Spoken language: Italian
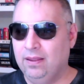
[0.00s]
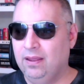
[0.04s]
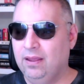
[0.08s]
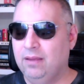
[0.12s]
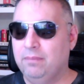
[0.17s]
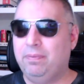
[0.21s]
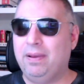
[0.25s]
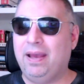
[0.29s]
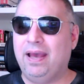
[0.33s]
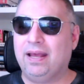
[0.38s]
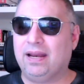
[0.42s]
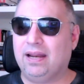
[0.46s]

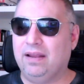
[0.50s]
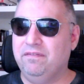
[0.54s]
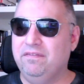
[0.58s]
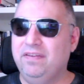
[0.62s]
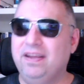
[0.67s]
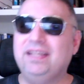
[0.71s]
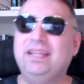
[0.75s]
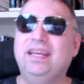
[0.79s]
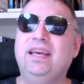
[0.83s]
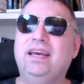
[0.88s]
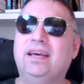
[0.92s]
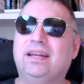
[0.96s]
per
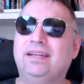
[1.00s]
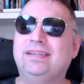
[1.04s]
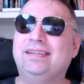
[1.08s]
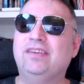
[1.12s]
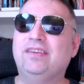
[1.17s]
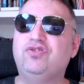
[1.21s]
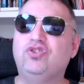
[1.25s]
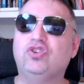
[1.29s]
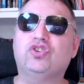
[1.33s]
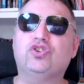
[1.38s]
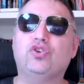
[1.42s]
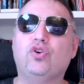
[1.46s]
vedere
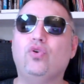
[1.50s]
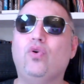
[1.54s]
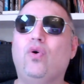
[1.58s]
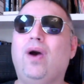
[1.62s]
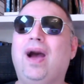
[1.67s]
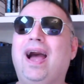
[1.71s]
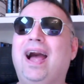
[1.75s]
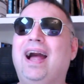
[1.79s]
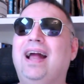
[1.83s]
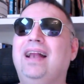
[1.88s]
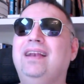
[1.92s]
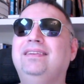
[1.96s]
se ci sono
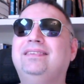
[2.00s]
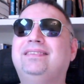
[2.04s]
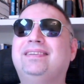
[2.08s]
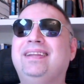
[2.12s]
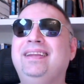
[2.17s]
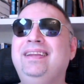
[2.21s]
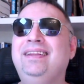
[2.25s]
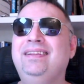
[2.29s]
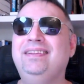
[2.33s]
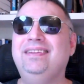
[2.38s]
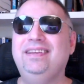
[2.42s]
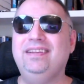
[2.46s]

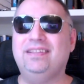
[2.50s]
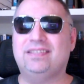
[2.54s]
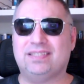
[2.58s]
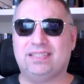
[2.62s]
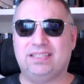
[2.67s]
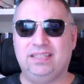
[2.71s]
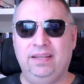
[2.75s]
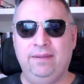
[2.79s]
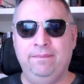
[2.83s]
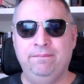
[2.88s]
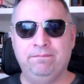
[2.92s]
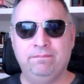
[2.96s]
altri
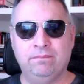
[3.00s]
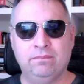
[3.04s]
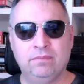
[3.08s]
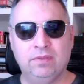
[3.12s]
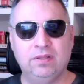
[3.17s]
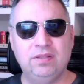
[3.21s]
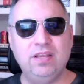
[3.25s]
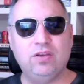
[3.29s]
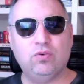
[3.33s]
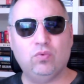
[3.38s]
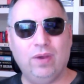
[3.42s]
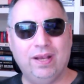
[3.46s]
indizi
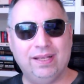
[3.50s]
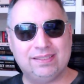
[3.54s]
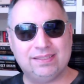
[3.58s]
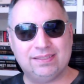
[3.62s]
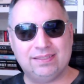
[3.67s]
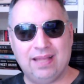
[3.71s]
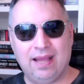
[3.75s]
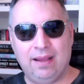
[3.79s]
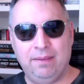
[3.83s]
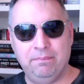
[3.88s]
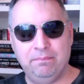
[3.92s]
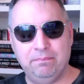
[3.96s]
di
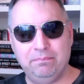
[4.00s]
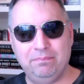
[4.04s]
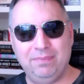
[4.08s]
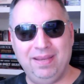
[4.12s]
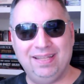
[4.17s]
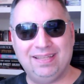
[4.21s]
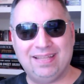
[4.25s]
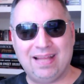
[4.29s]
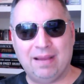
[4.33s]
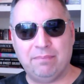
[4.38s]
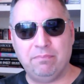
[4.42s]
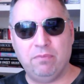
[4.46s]
questa
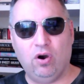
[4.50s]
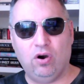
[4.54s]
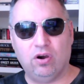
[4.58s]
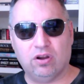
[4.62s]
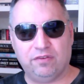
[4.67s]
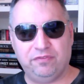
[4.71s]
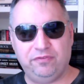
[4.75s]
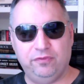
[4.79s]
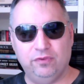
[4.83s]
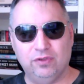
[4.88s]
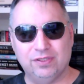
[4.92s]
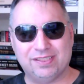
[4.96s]

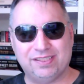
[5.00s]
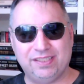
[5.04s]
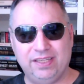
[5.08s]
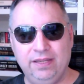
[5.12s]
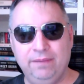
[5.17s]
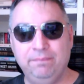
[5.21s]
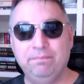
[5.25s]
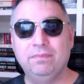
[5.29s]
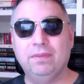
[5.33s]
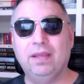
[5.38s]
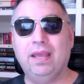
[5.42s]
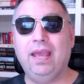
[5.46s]

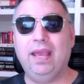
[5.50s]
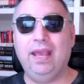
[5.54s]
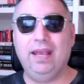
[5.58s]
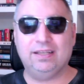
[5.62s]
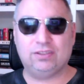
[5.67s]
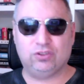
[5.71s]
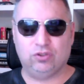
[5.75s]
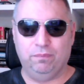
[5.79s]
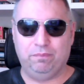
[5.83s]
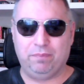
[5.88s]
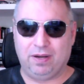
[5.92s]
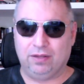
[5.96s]
metamorfosi e
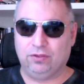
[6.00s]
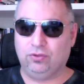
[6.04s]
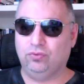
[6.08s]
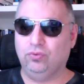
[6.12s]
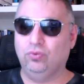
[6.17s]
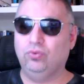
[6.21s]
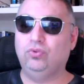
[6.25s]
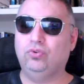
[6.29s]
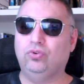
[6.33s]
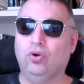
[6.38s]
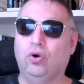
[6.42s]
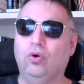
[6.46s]

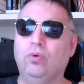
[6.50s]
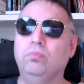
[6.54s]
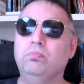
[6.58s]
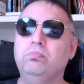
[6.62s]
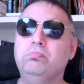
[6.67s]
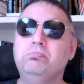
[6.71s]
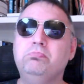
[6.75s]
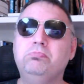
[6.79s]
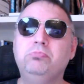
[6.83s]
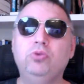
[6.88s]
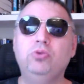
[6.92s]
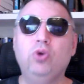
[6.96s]
soprattutto
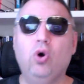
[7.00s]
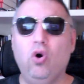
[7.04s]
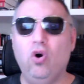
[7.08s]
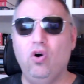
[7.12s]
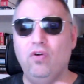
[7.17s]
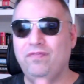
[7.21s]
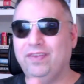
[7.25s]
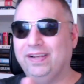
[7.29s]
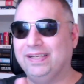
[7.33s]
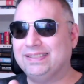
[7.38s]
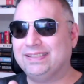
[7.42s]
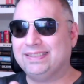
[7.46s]

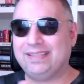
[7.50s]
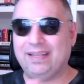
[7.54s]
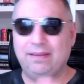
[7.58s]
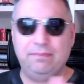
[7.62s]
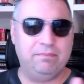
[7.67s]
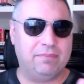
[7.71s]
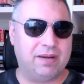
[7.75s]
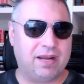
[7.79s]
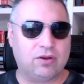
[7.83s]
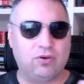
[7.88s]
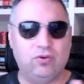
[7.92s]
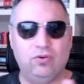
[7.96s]
dove
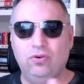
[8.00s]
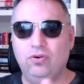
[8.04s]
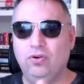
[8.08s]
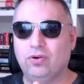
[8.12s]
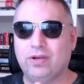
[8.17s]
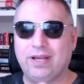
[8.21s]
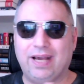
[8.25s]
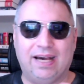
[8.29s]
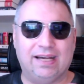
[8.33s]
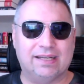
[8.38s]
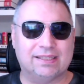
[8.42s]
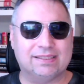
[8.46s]
sembra
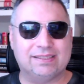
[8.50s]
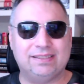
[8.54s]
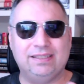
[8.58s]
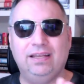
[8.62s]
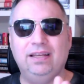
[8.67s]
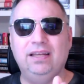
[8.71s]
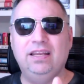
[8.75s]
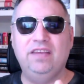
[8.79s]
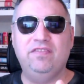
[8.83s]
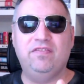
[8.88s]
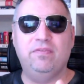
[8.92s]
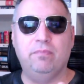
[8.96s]

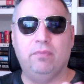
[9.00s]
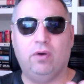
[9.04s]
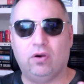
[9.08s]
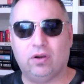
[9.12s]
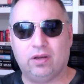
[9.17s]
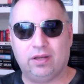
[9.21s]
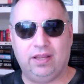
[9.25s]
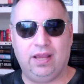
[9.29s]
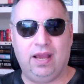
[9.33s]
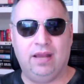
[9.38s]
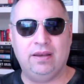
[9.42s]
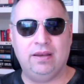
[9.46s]
collocarsi Liv
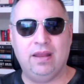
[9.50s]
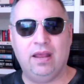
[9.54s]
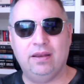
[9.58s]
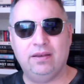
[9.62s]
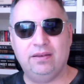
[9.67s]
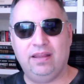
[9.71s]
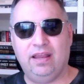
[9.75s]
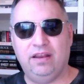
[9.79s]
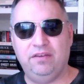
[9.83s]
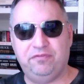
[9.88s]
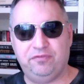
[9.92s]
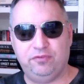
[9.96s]
Morgan
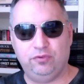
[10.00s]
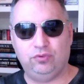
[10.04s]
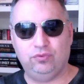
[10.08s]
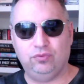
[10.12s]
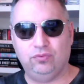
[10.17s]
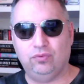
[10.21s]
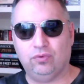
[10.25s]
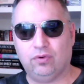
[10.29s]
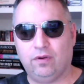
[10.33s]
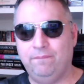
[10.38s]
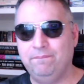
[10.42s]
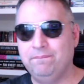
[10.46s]
nel
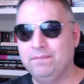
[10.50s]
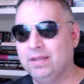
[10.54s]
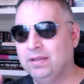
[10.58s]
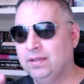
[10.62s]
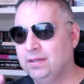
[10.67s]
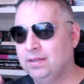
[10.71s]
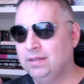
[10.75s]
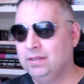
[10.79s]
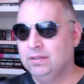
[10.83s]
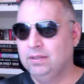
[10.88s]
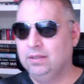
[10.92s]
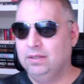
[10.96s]
futuro.
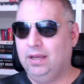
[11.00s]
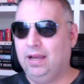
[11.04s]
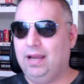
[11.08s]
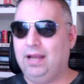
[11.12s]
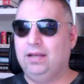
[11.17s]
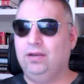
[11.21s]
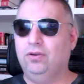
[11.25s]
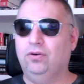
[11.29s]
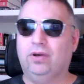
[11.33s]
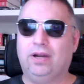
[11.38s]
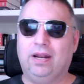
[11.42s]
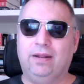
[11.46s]

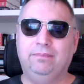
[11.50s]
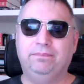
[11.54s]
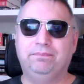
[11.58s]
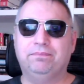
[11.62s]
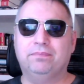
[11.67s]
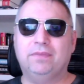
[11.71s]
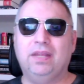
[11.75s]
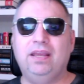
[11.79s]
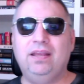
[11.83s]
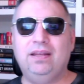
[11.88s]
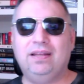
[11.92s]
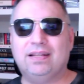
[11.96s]
Allora,
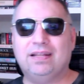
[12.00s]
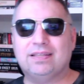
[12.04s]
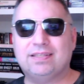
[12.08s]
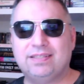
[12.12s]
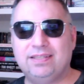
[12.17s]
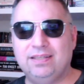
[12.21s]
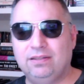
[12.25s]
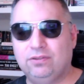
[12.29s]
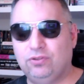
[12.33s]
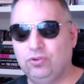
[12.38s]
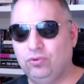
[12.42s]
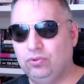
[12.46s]

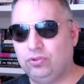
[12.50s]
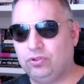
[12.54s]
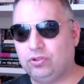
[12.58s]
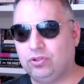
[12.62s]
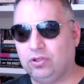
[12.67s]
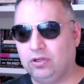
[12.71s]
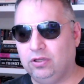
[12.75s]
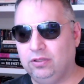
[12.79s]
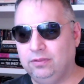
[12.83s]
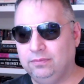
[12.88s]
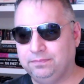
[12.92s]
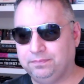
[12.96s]

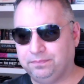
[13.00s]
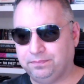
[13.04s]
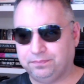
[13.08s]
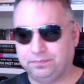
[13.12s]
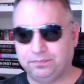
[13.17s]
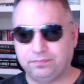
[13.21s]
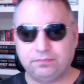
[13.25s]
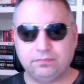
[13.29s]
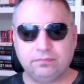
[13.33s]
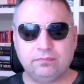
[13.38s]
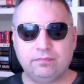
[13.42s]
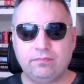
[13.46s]

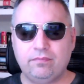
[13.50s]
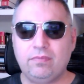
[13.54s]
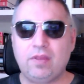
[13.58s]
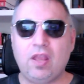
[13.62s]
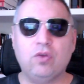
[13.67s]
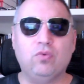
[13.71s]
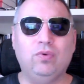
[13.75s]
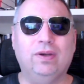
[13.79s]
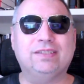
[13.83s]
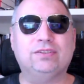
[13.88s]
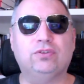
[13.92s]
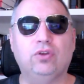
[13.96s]
innanzitutto
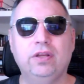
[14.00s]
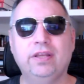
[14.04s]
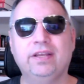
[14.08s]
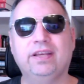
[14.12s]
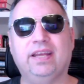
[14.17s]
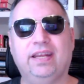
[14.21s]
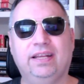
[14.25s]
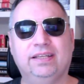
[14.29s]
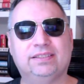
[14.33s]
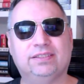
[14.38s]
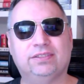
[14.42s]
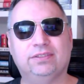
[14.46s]
questo è
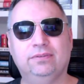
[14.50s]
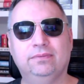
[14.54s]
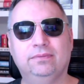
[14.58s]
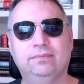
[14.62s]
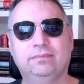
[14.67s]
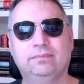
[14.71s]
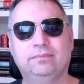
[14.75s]
l'ingresso